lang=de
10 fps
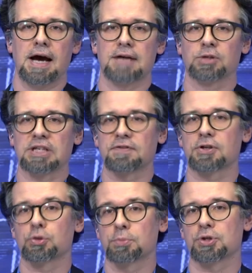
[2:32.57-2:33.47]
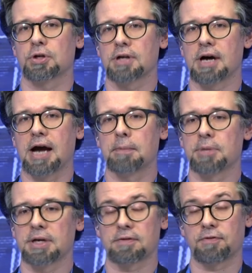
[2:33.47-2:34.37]
Also das war schon ein besonderer
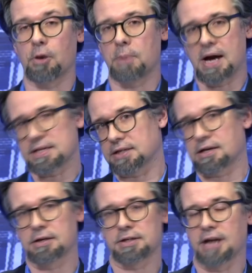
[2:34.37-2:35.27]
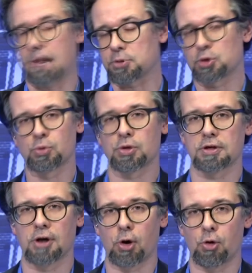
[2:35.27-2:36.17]
Anblick. Frau Baas hat gar nicht die Abstimmung
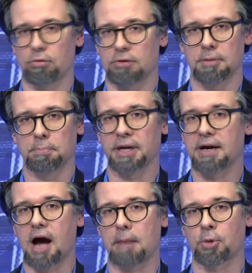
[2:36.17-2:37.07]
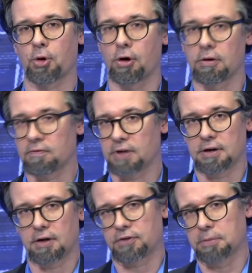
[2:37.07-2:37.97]
genau äh, im Blick haben können,
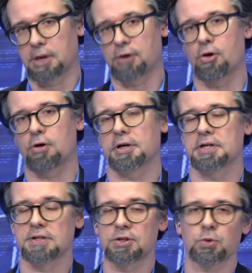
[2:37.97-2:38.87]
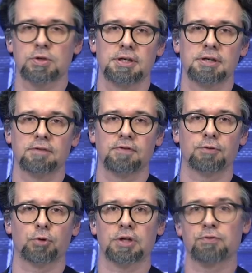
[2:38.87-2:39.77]
weil auf den Balkon in den Sitzungssälen
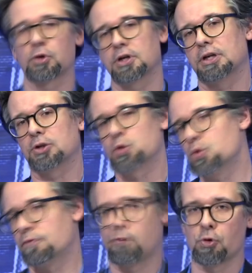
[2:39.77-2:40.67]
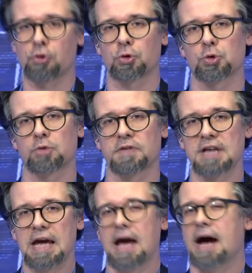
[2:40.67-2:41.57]
gewählt wurde. Das wurde ihr dann zugefunkt und sowas.
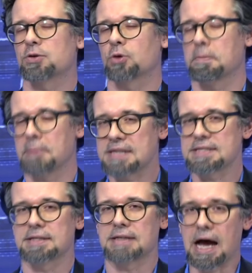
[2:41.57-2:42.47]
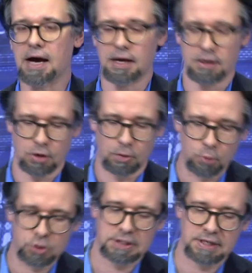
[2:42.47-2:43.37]
Also gemessen daran,
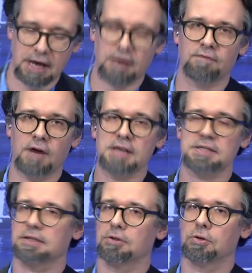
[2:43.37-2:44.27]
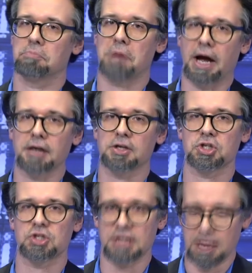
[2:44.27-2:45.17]
muss ich sagen, war es
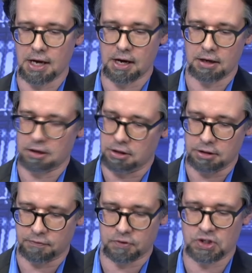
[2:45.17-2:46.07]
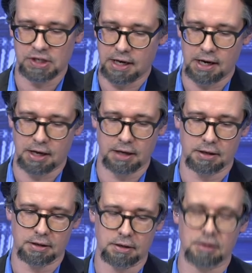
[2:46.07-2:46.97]
eigentlich sehr, äh, lief sehr
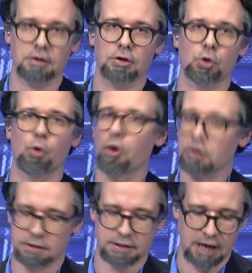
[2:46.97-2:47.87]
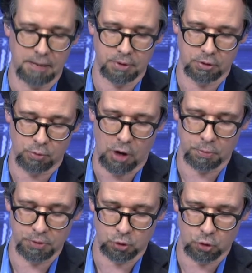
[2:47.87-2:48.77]
äh, äh, geordnet ab, äh,
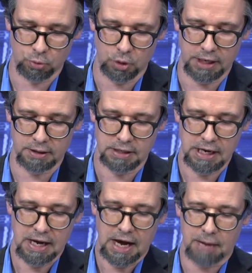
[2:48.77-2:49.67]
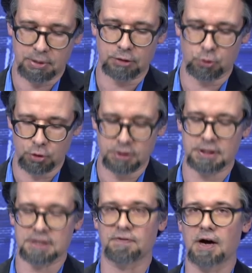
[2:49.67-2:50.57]
überhaupt nicht turbulent. Aber natürlich,
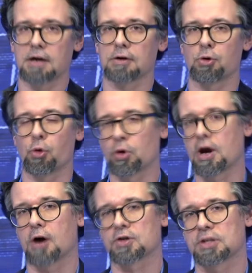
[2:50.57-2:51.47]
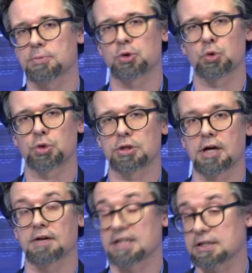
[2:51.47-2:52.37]
es war
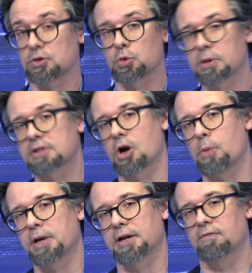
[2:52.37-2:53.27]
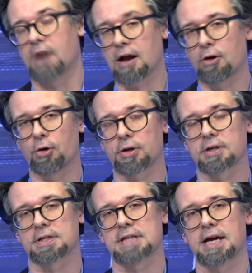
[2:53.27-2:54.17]
Corona-Ausnahmezustand. Das hat sich übrigens auch bei den Wahlleuten
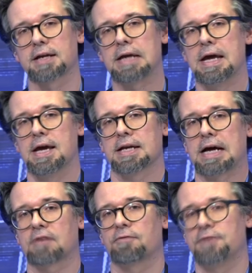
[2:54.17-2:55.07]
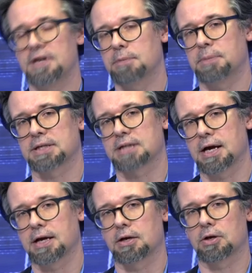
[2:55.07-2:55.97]
gezeigt. Da hatten viele
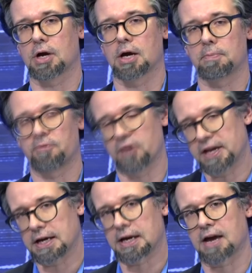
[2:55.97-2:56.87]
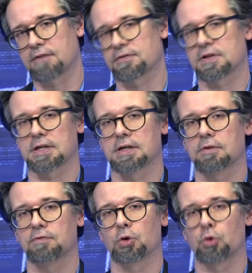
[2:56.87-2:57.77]
Parteien äh,
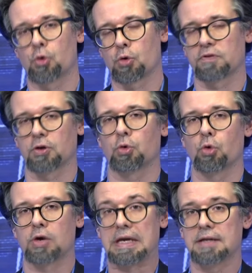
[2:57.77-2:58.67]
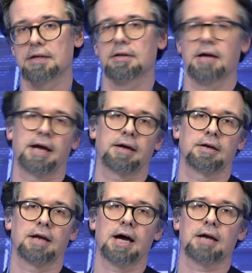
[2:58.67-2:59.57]
Pflegekräfte, Virologen, Virologinnen
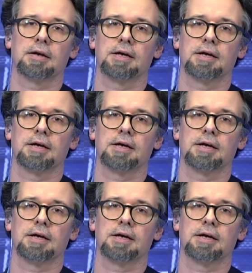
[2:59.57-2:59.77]
eingeladen.